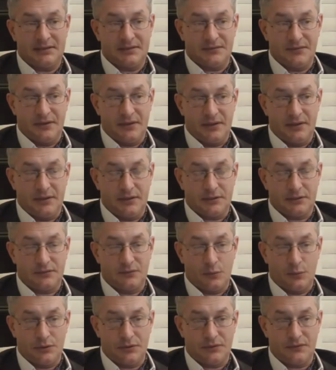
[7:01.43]
свои
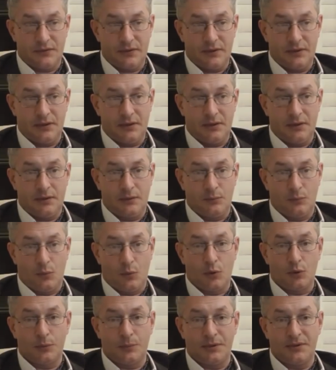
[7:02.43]
свойства и
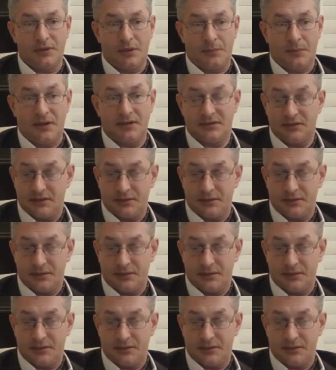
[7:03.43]
могут быть опасны.